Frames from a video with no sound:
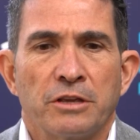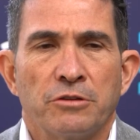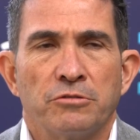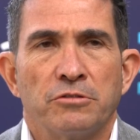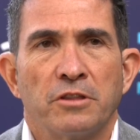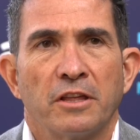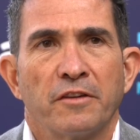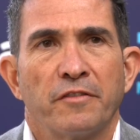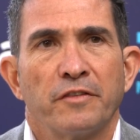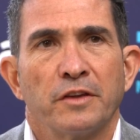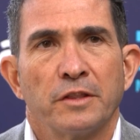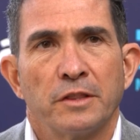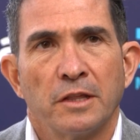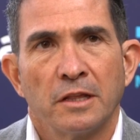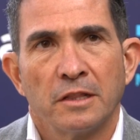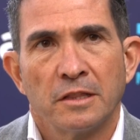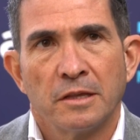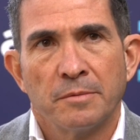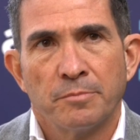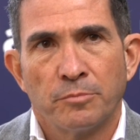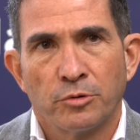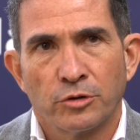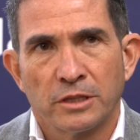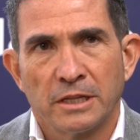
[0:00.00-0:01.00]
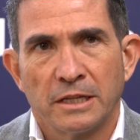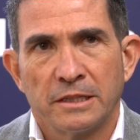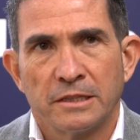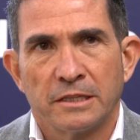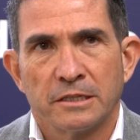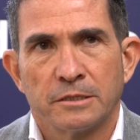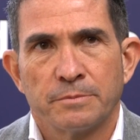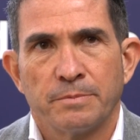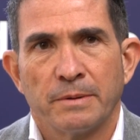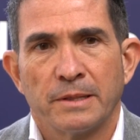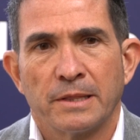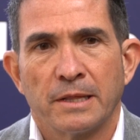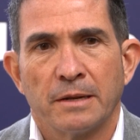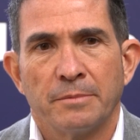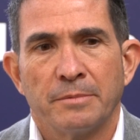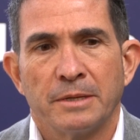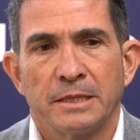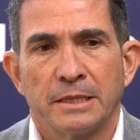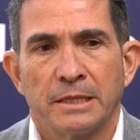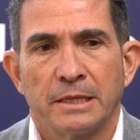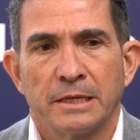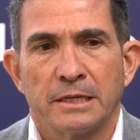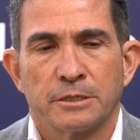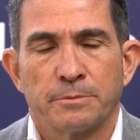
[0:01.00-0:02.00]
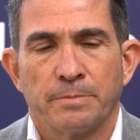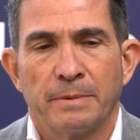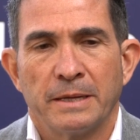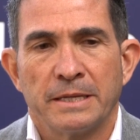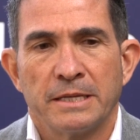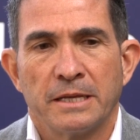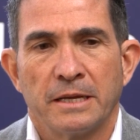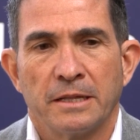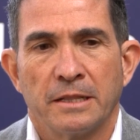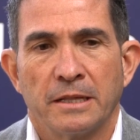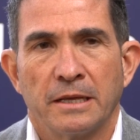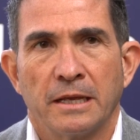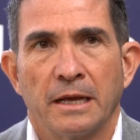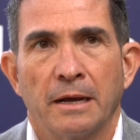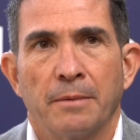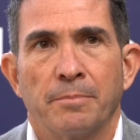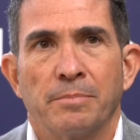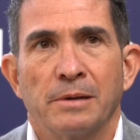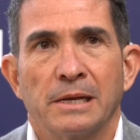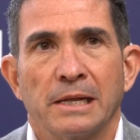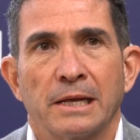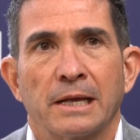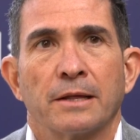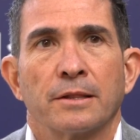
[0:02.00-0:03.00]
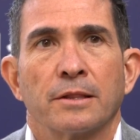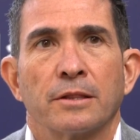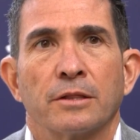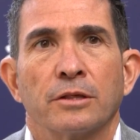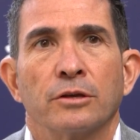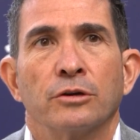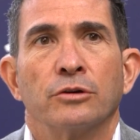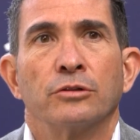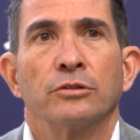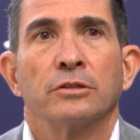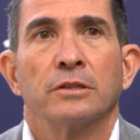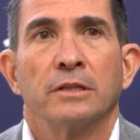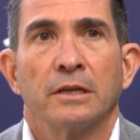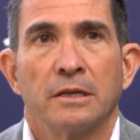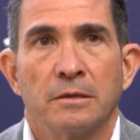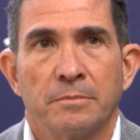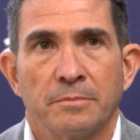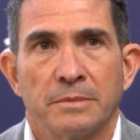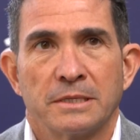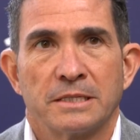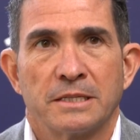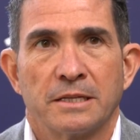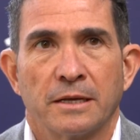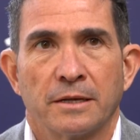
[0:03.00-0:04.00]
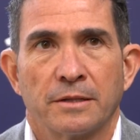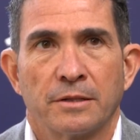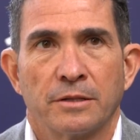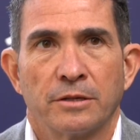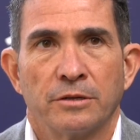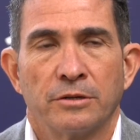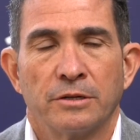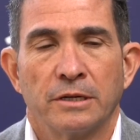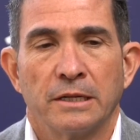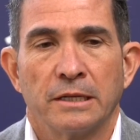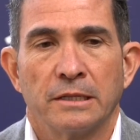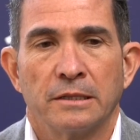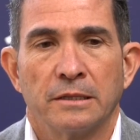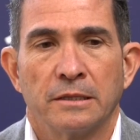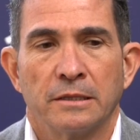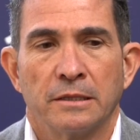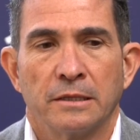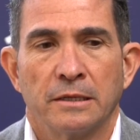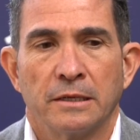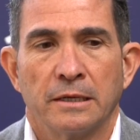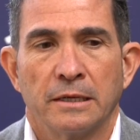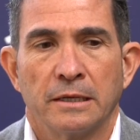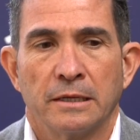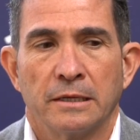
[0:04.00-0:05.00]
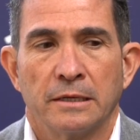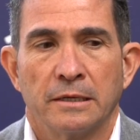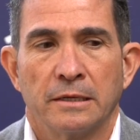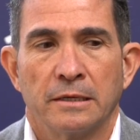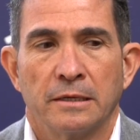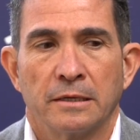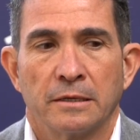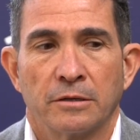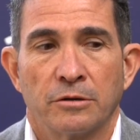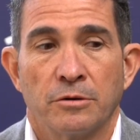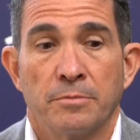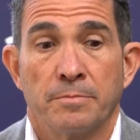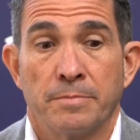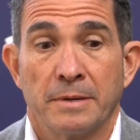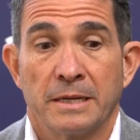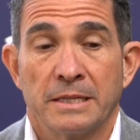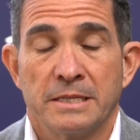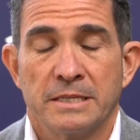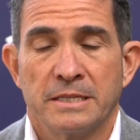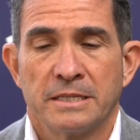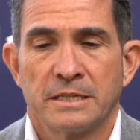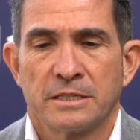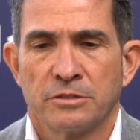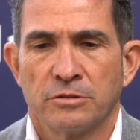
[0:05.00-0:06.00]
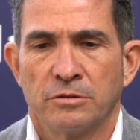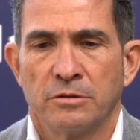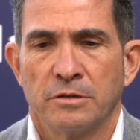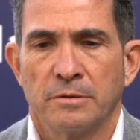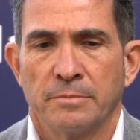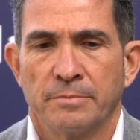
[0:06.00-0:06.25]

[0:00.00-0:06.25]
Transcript: que hay un déficit importante, especialmente en España, de aplicación de investigación en, en compañías, ¿no?